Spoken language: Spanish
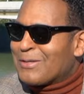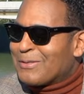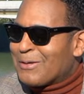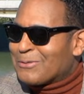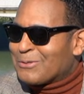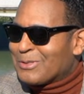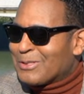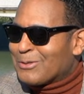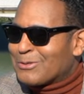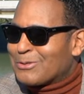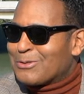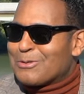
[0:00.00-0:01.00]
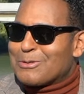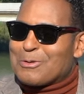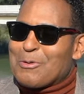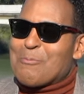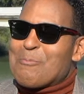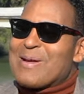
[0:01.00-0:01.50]
de Estados Unidos
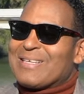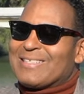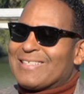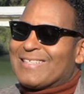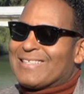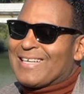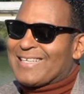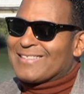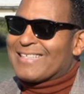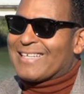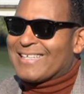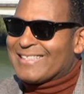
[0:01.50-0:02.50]
con Messi detrás en el